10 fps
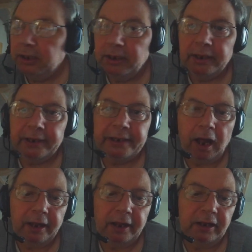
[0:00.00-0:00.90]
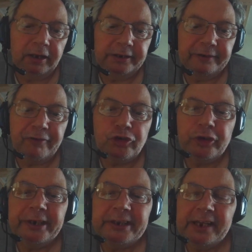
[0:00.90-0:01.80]
ja, äh, ihr
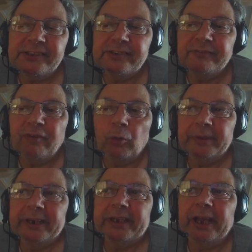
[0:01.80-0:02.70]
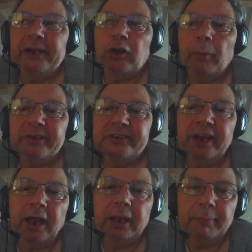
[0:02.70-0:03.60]
versteht jetzt, warum ich keine
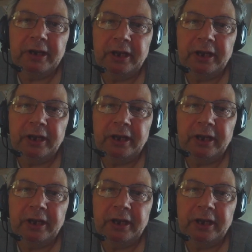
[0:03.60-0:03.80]
Kommentare mehr